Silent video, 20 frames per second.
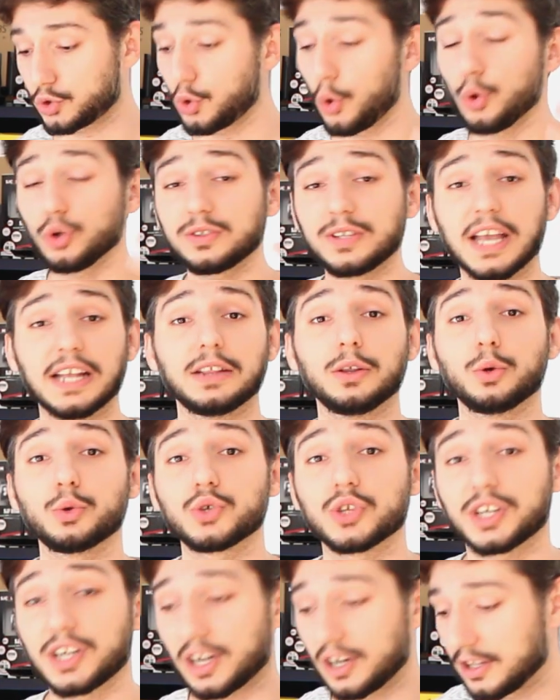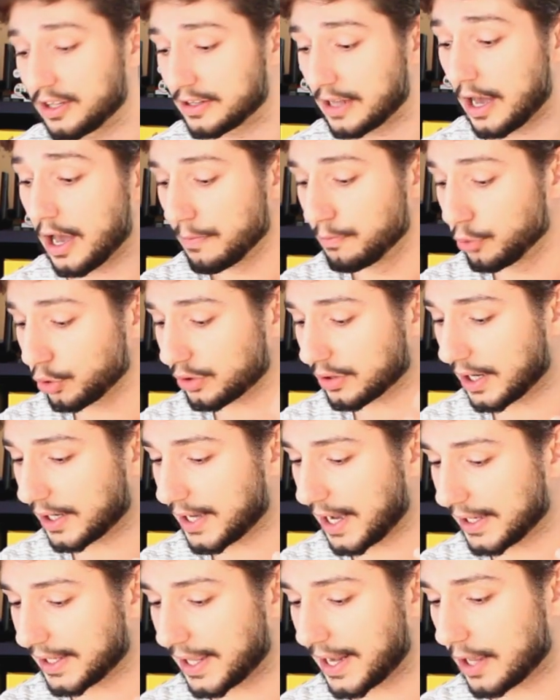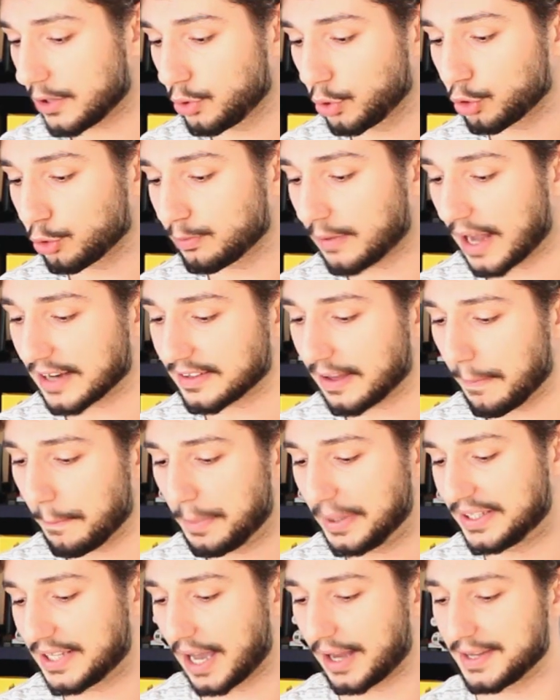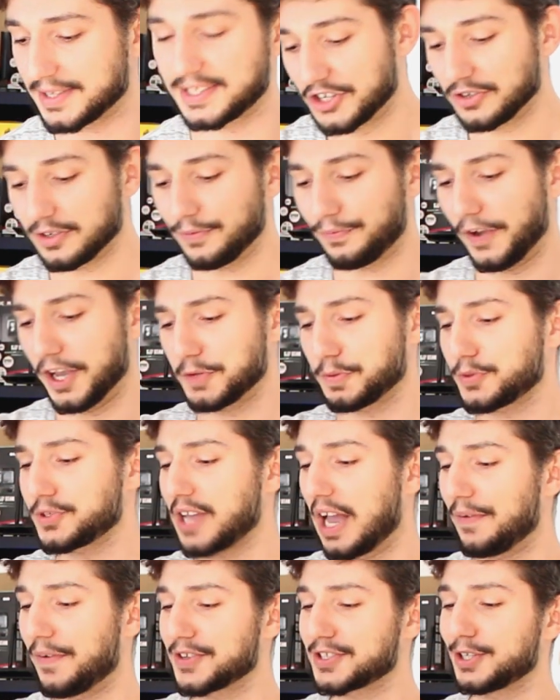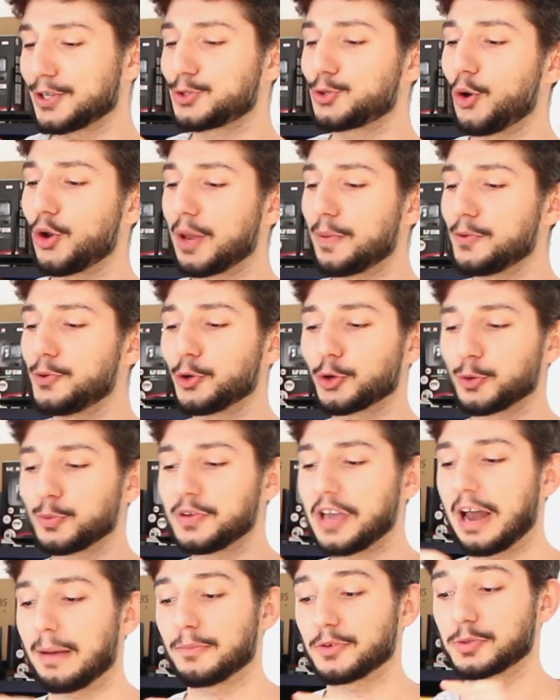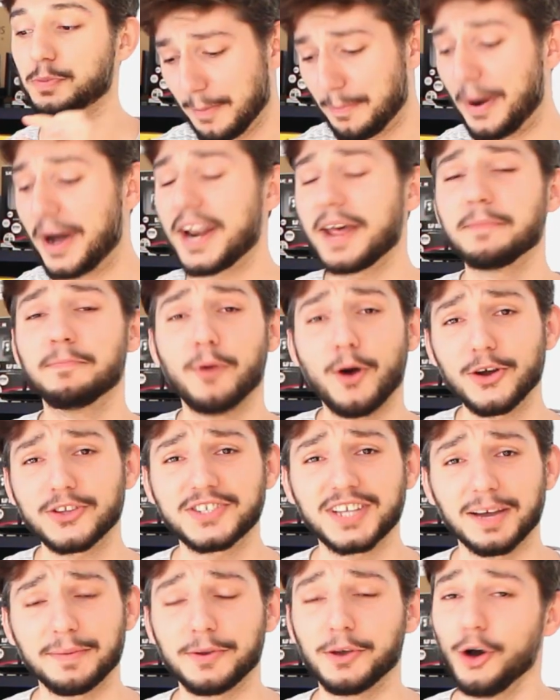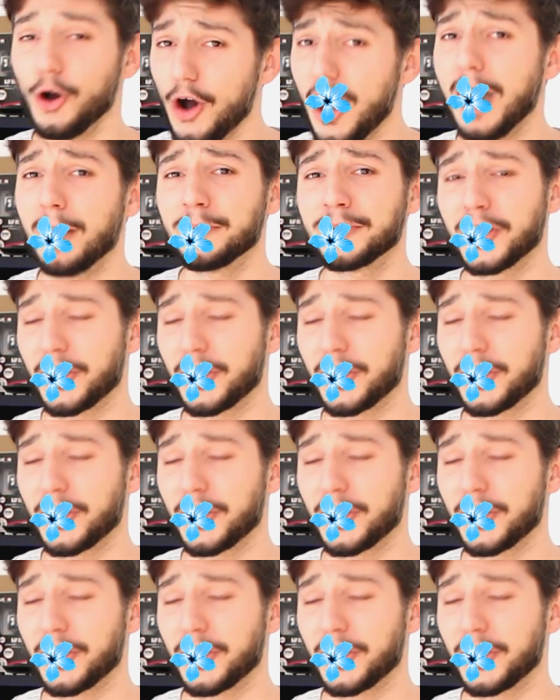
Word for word: Çoğu teknoloji kanalına mutlaka gelen yorumlardan bir tanesi. Şimdi Facebook sayfasına şöyle bir yorum gelmiş. Para bok tabi. Oha